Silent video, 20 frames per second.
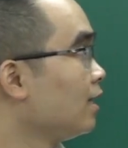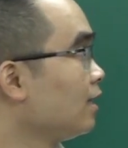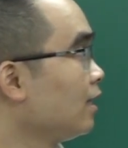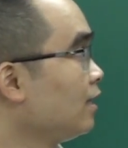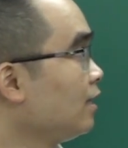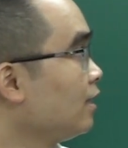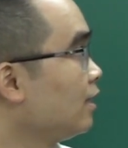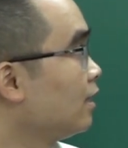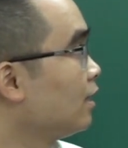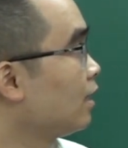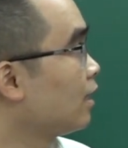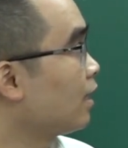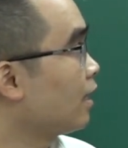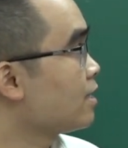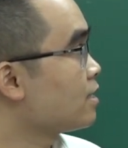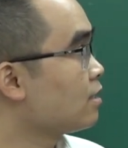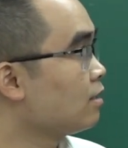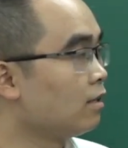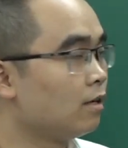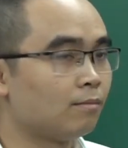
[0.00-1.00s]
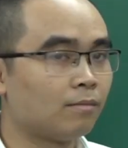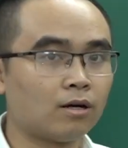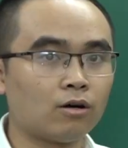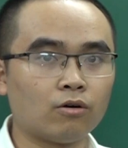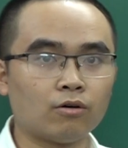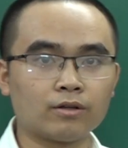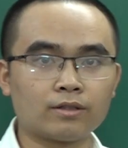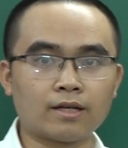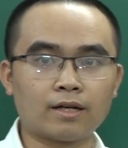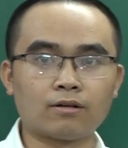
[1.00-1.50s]
Thế thì uh, ngày xưa mà
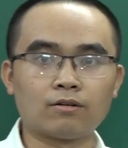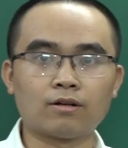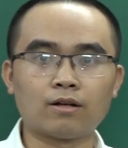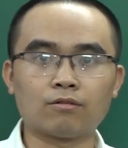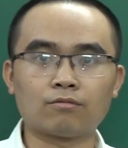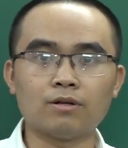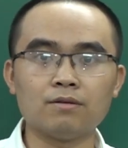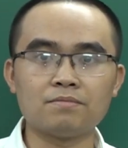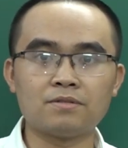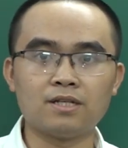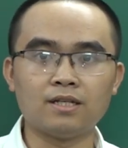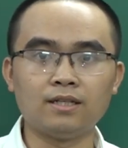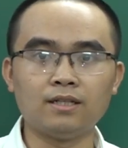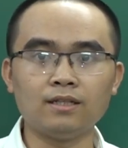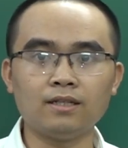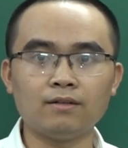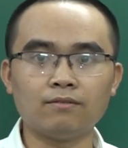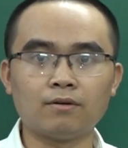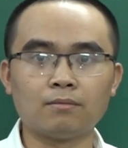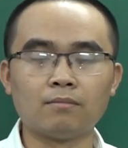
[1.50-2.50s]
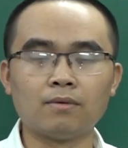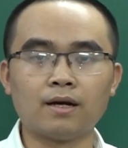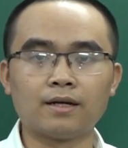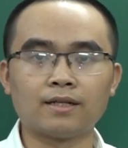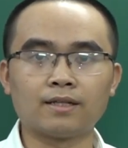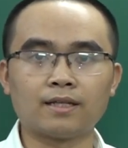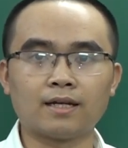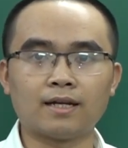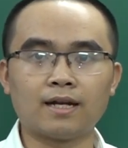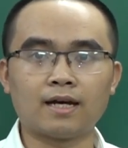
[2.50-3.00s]
hồi thầy còn học lớp chín thì vào mười
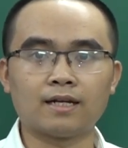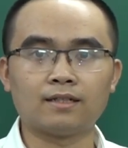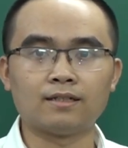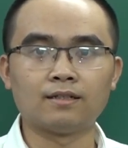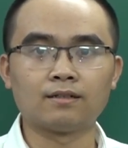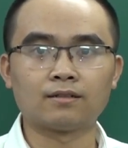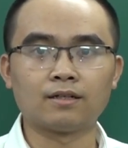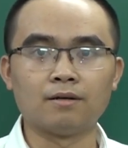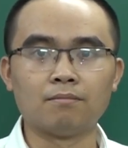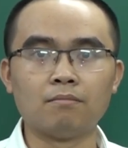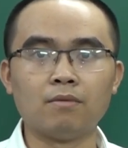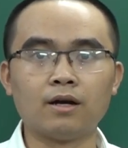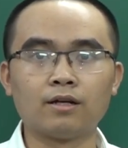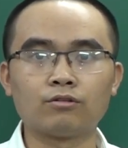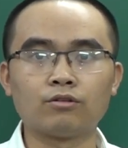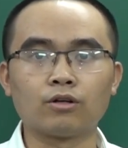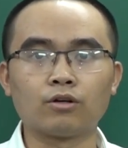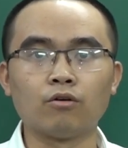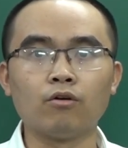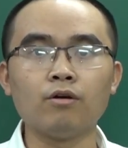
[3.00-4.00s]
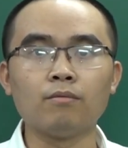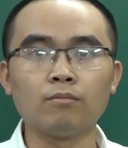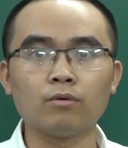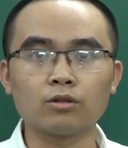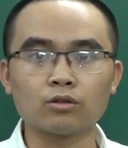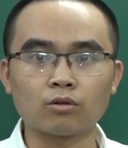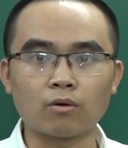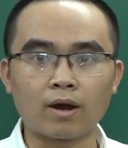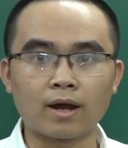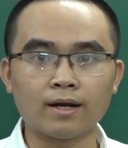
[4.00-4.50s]
thì thầy đạt được điểm mười tuyệt đối ở
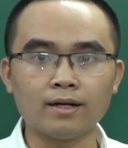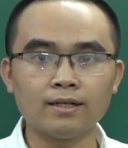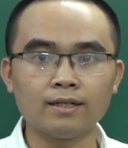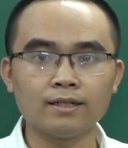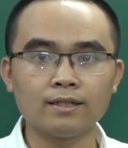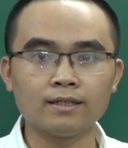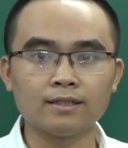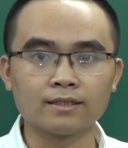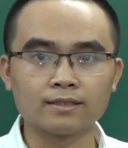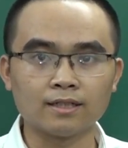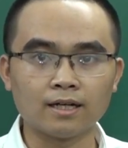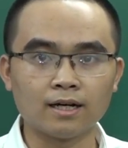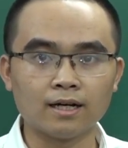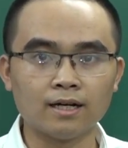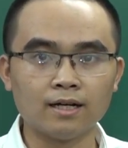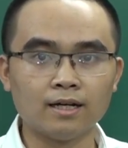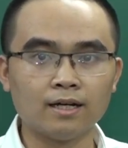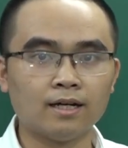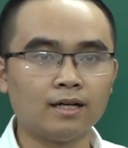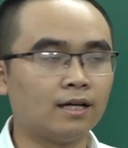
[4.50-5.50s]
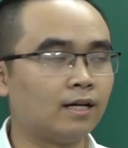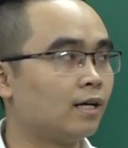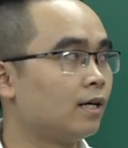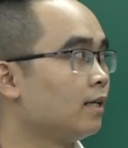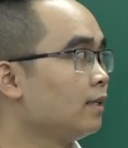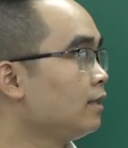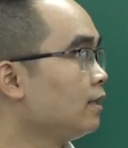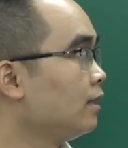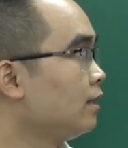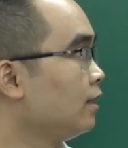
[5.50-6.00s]
môn toán. Được chưa?
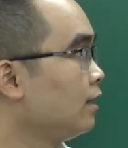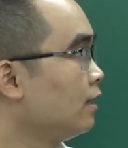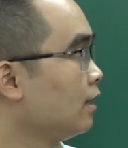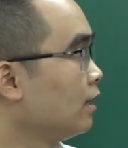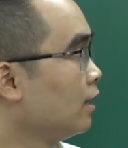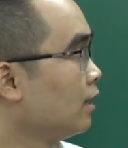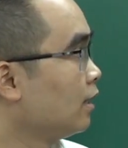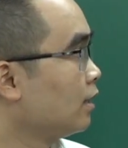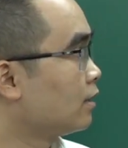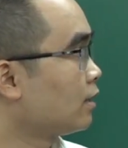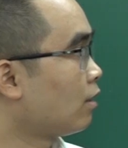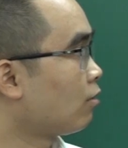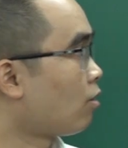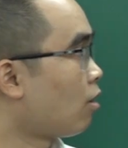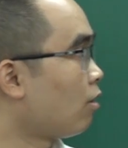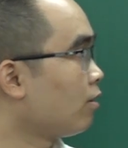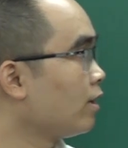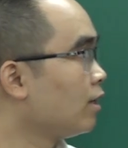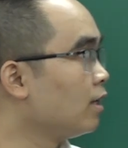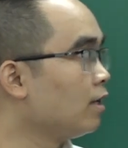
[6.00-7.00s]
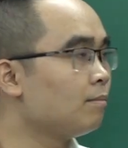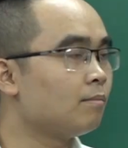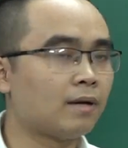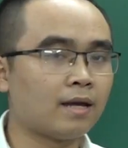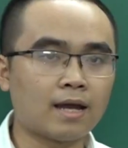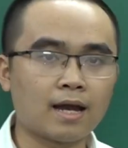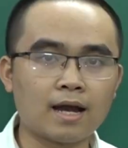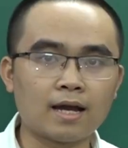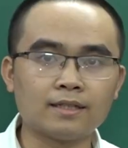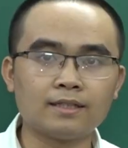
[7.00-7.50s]
Đấy, thì sau đó đến lớp
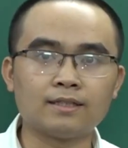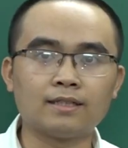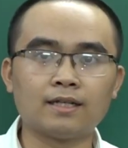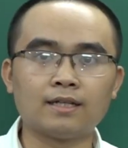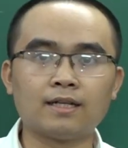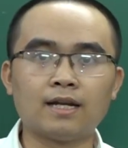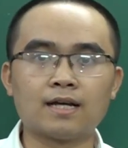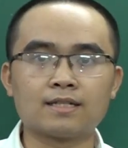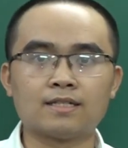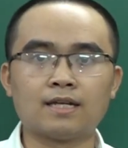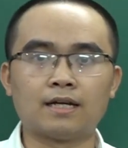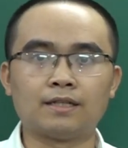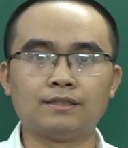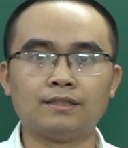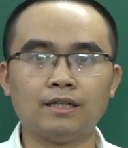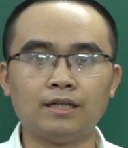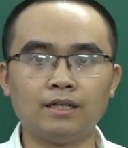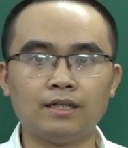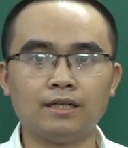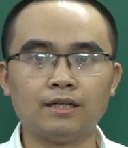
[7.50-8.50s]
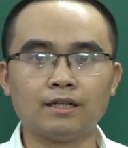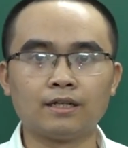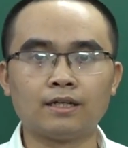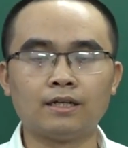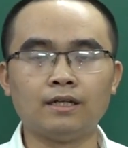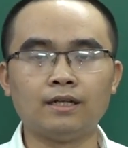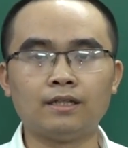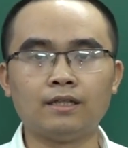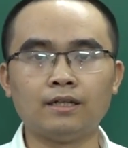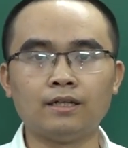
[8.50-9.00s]
mười hai thì thầy đạt giải nhì
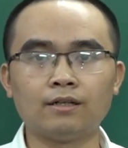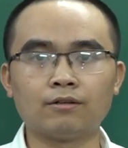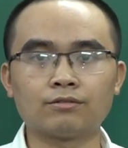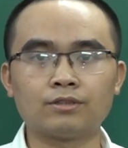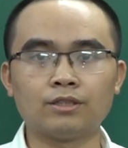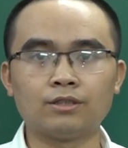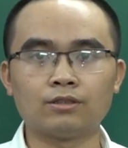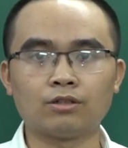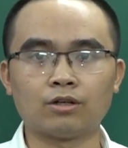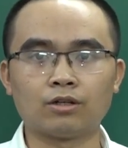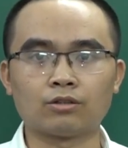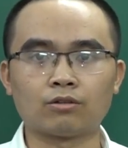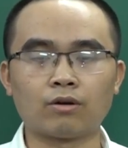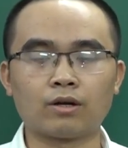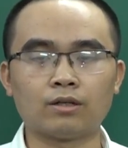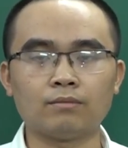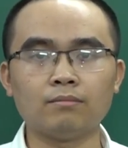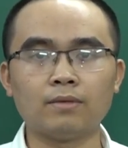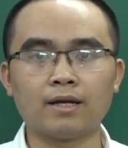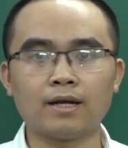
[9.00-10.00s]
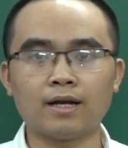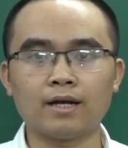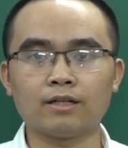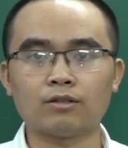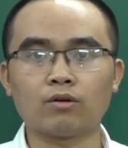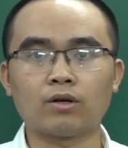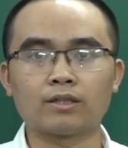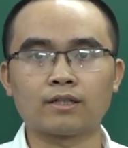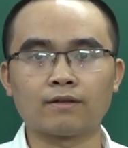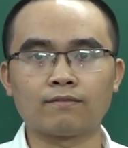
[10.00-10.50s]
kỳ thi học sinh giỏi toán mười hai
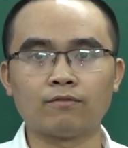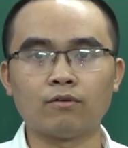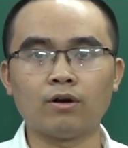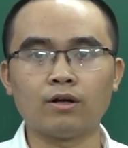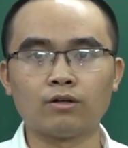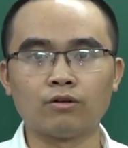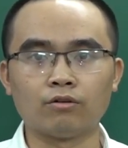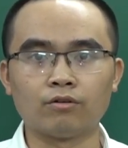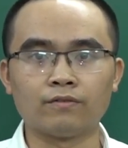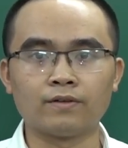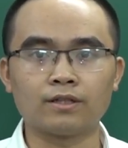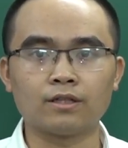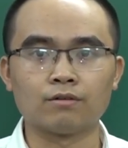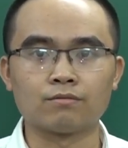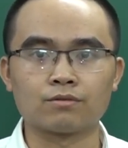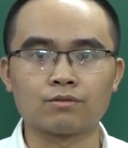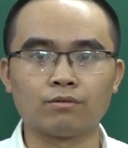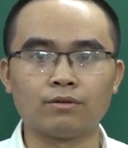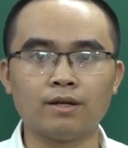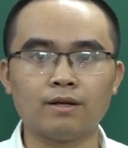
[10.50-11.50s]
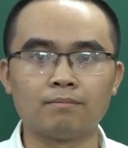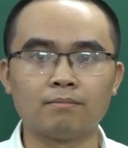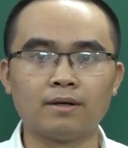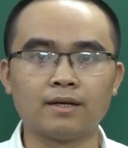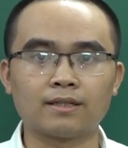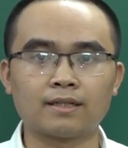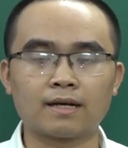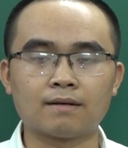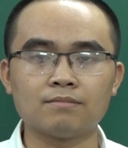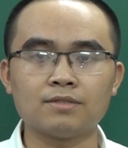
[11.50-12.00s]
toàn thành phố Hà Nội với tổng số điểm
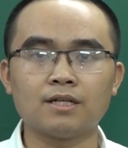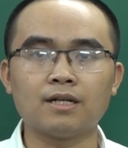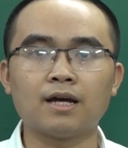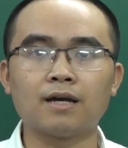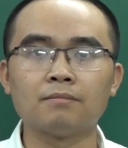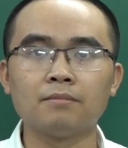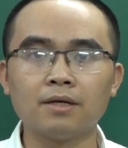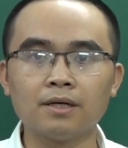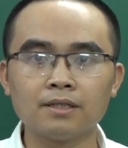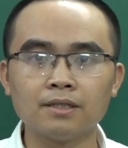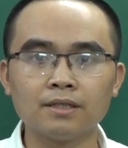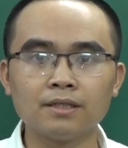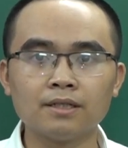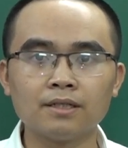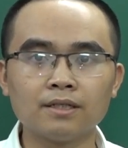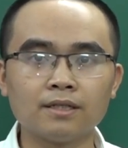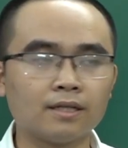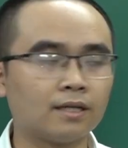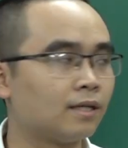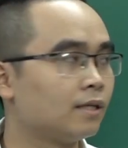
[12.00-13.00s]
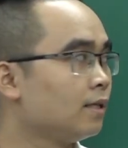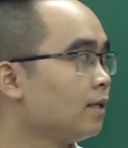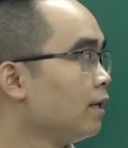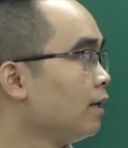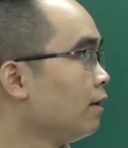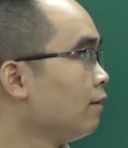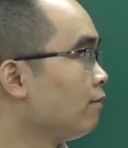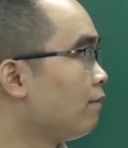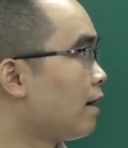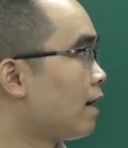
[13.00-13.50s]
mười tám trên hai mươi. Đấy,
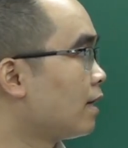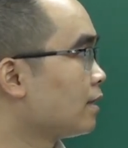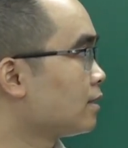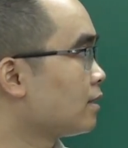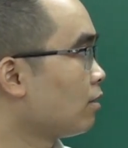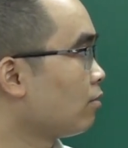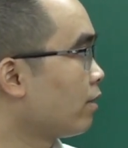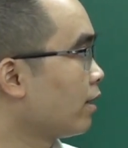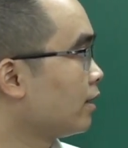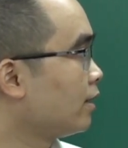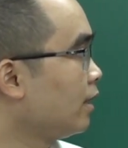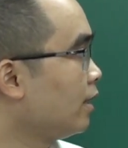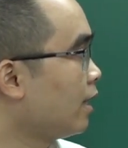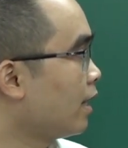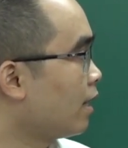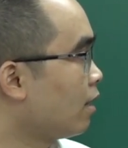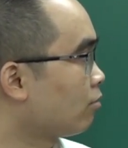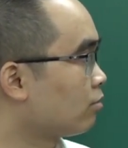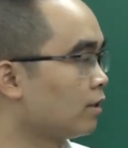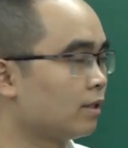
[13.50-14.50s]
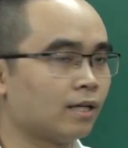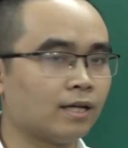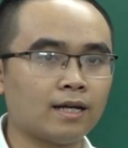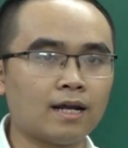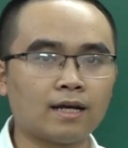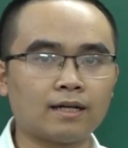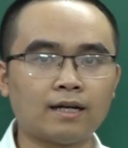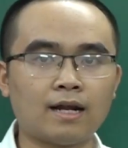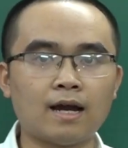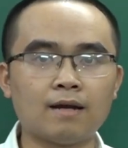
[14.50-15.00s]
và sau này thi đại học thì thầy
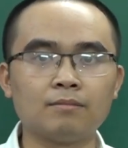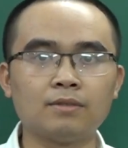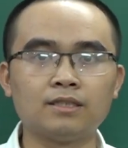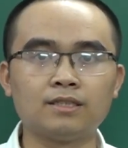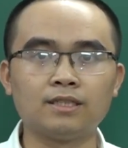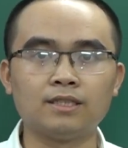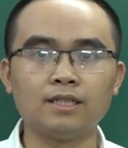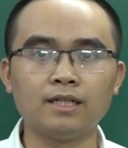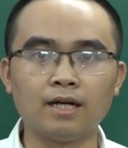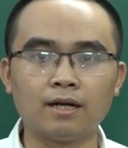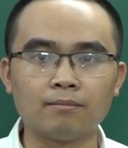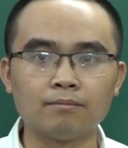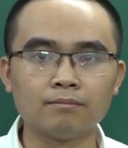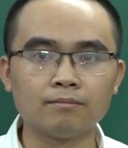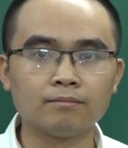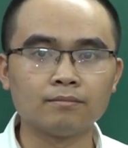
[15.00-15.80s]
đạt hai mươi chín điểm.